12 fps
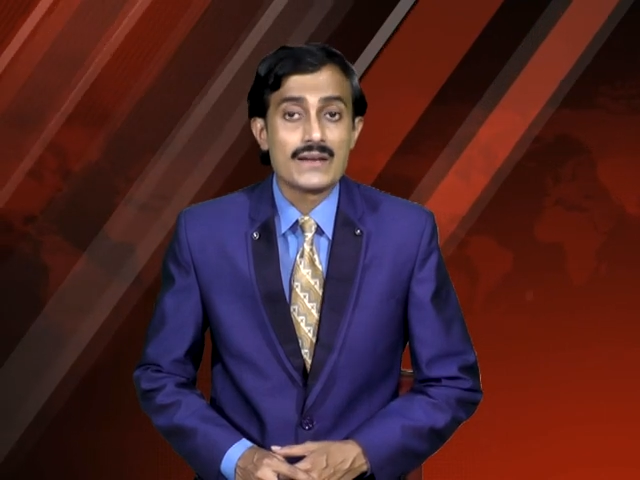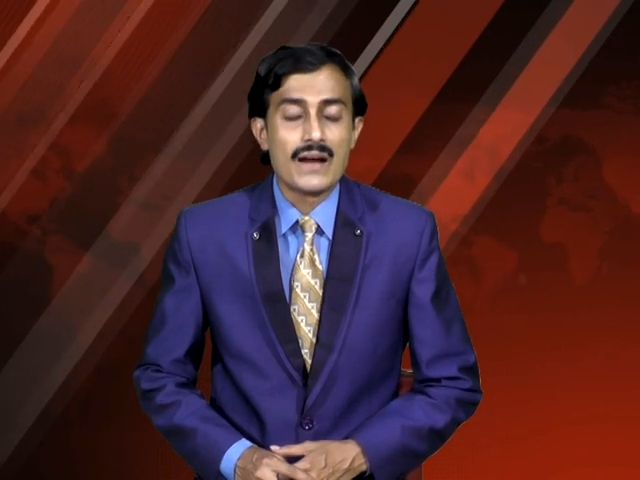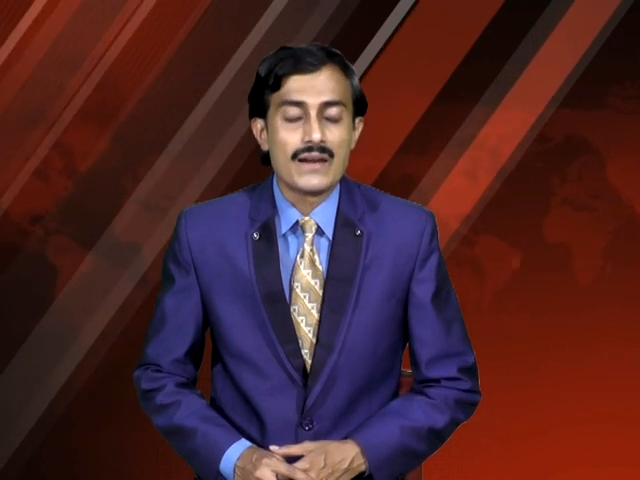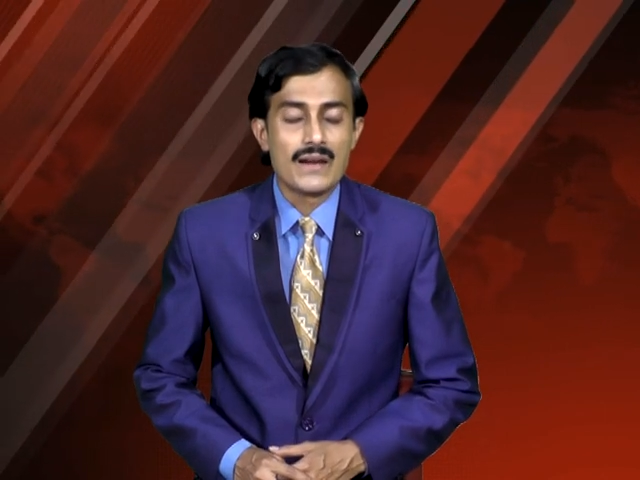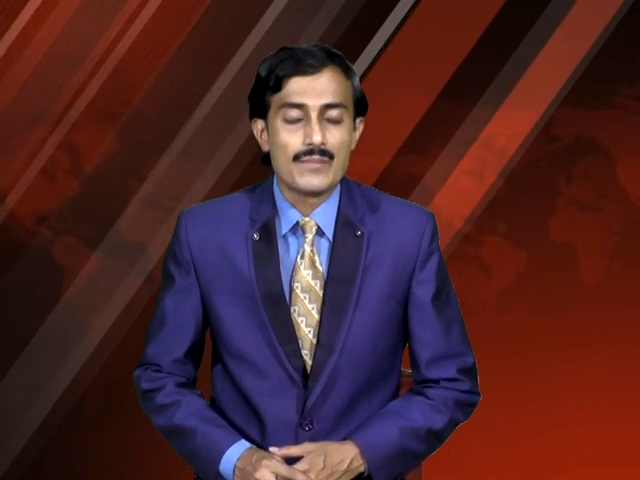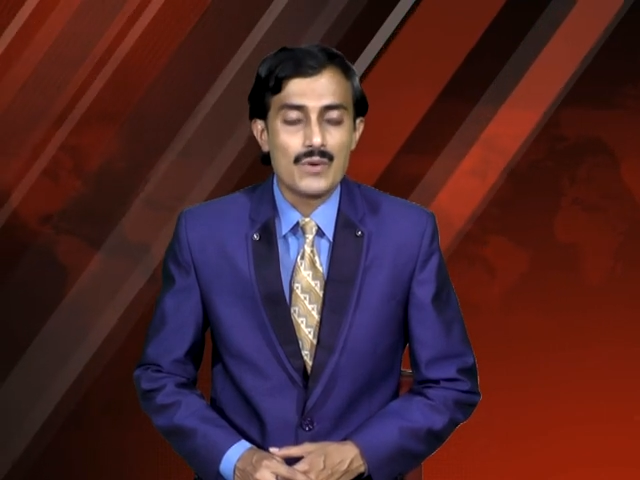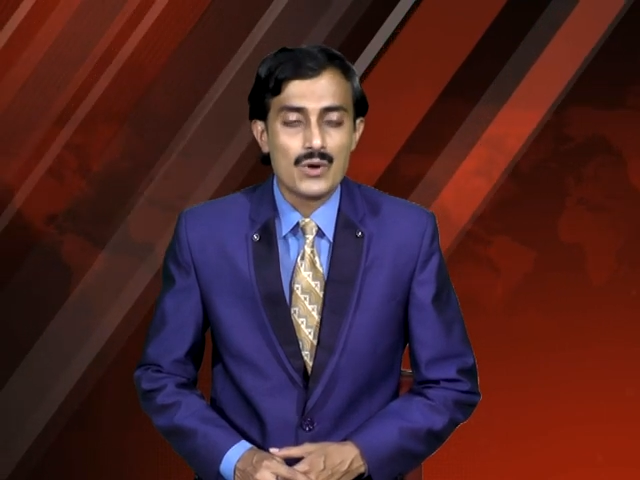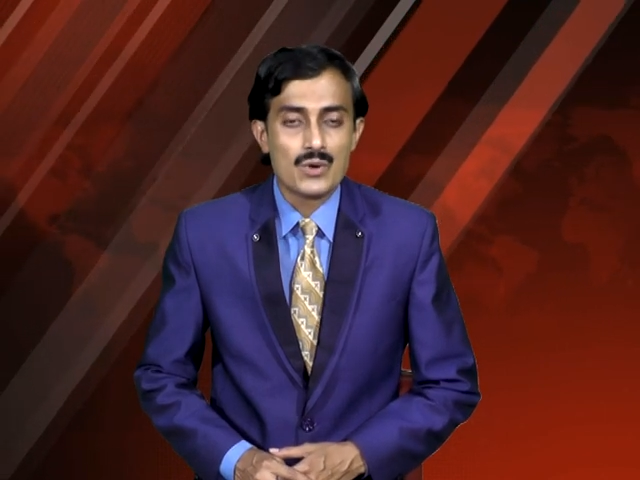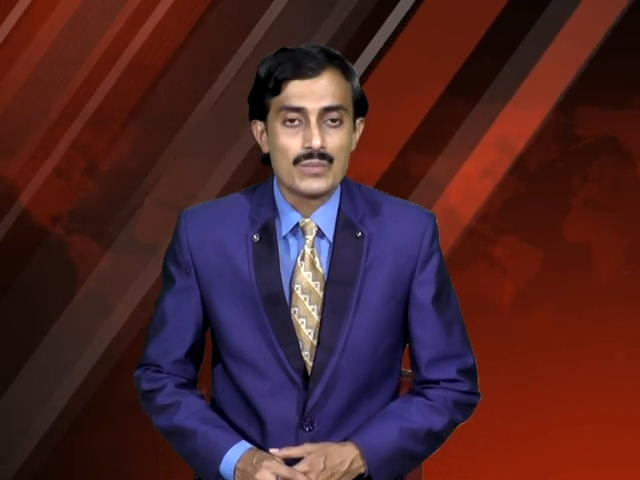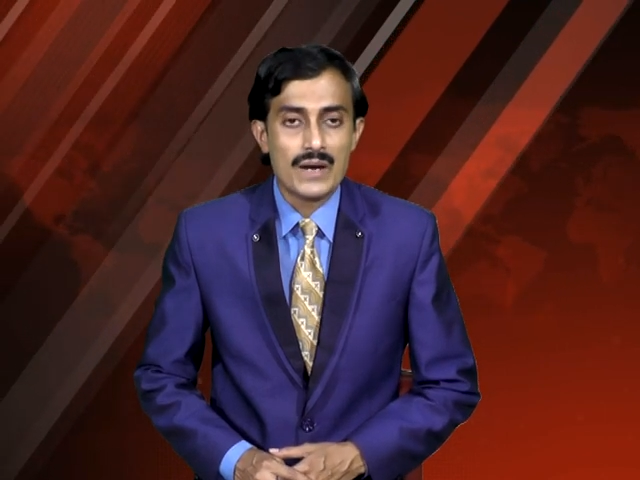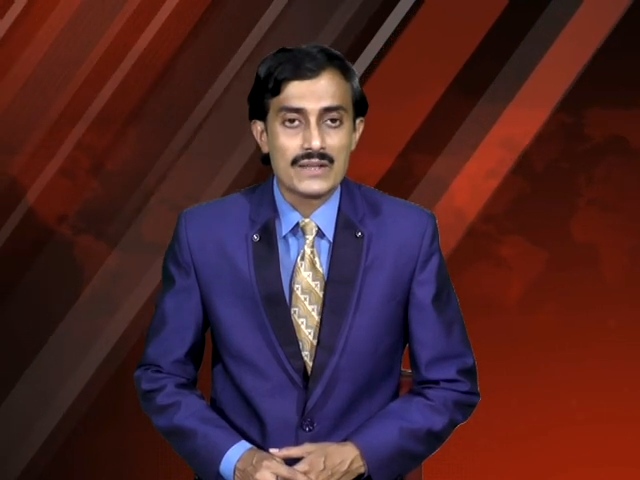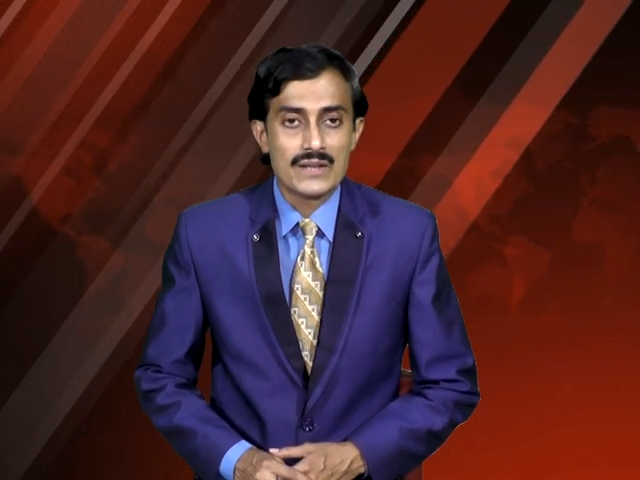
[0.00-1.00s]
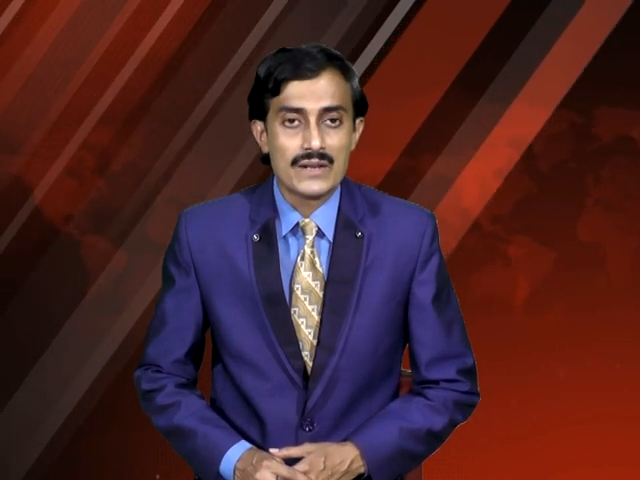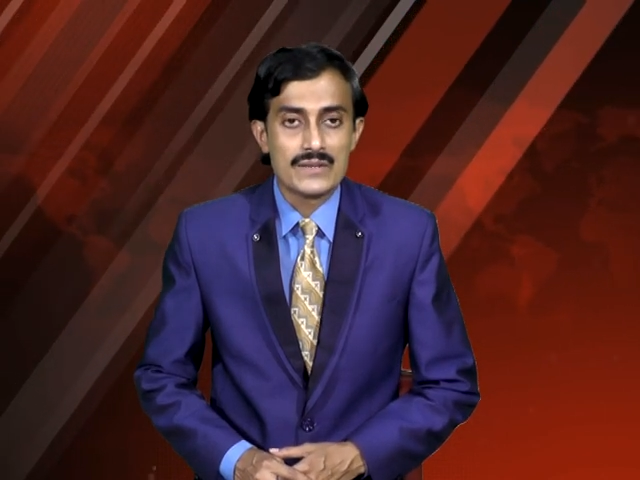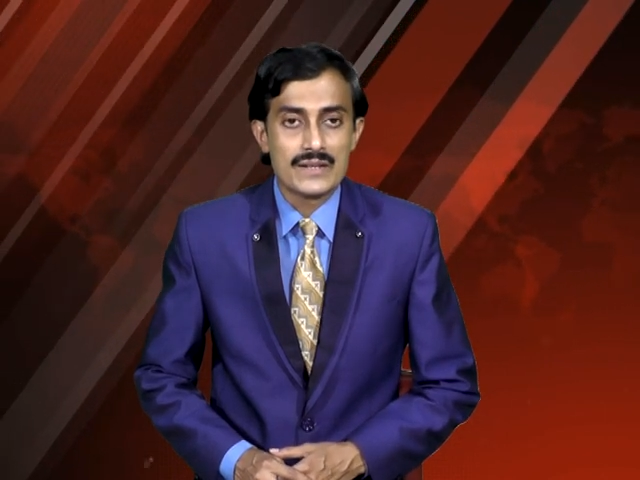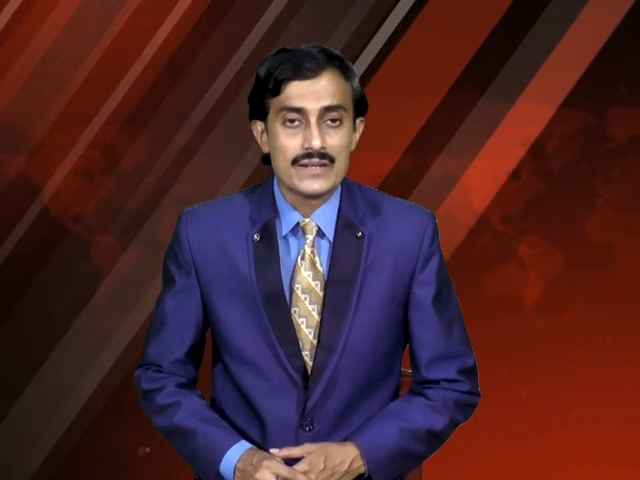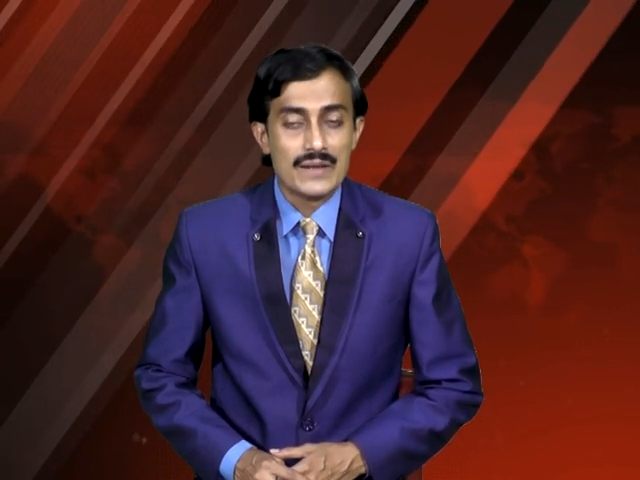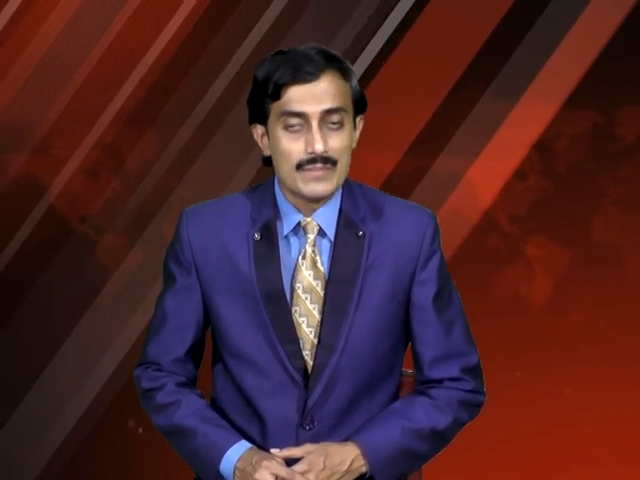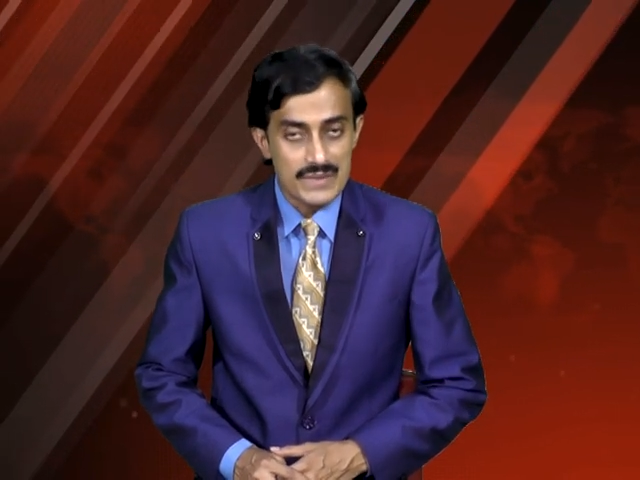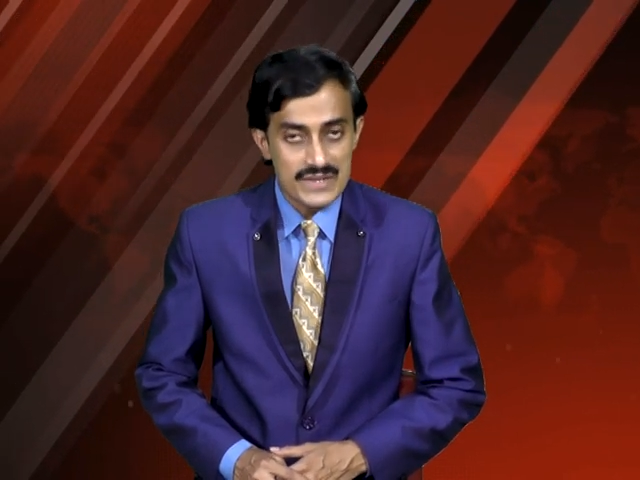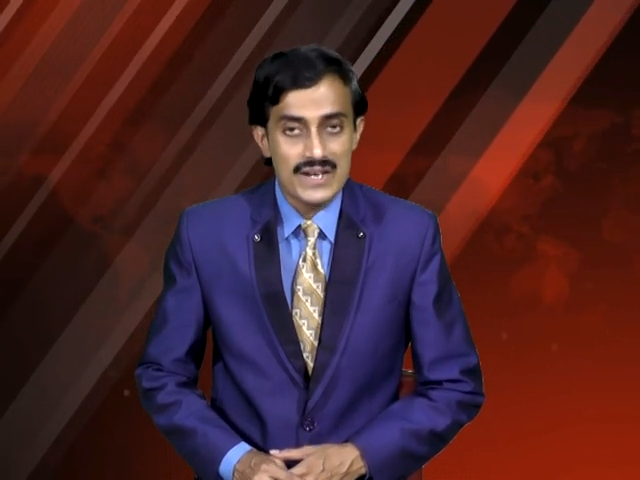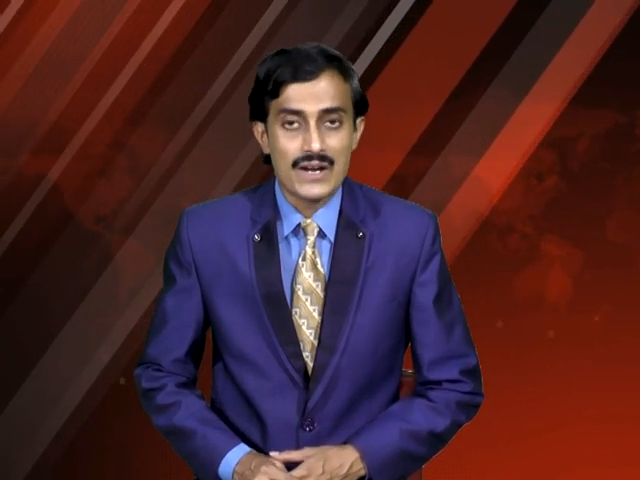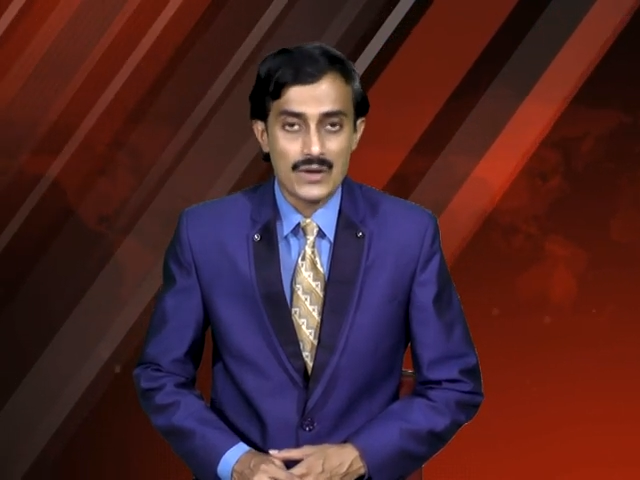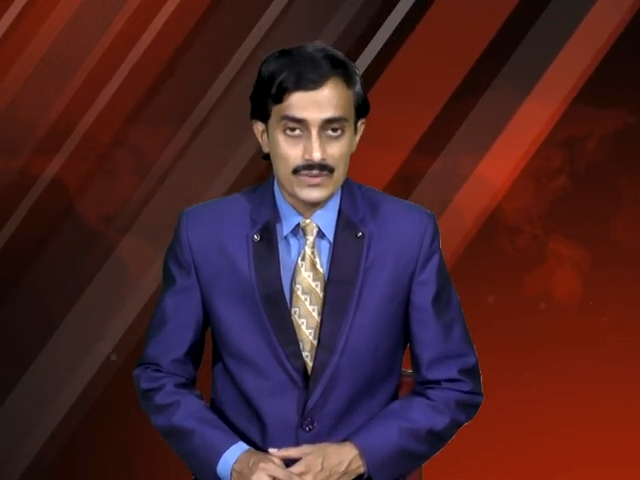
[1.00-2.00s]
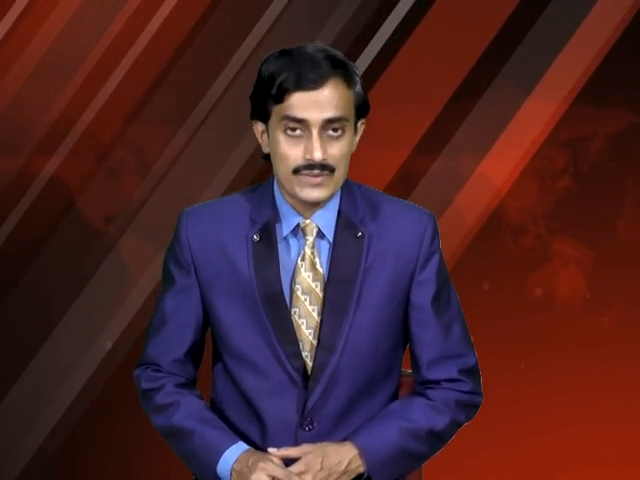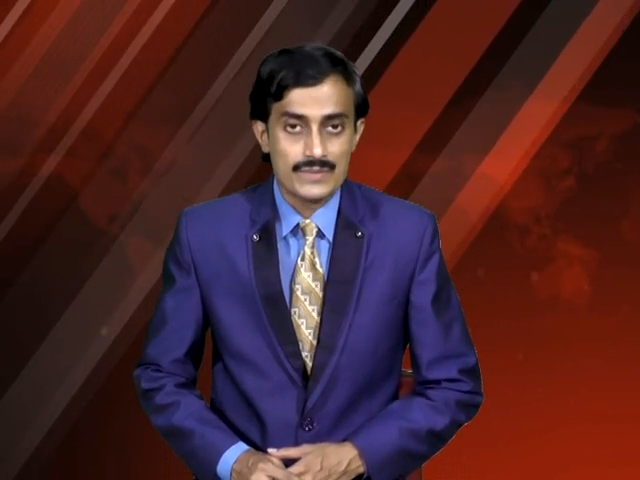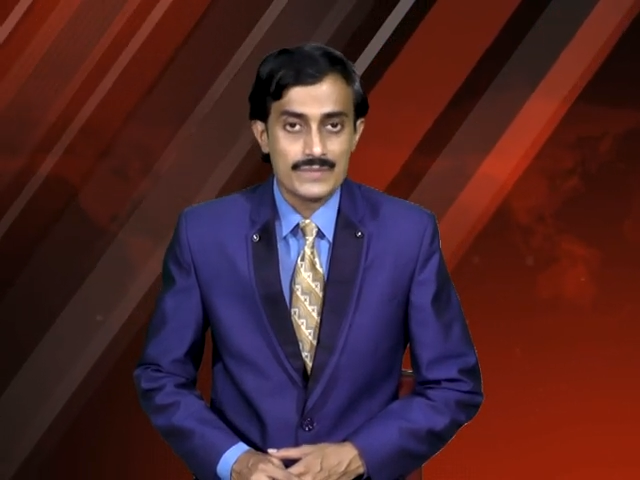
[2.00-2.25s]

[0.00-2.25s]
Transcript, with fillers: কাল্লা মহকুমা আদালতের বিচারক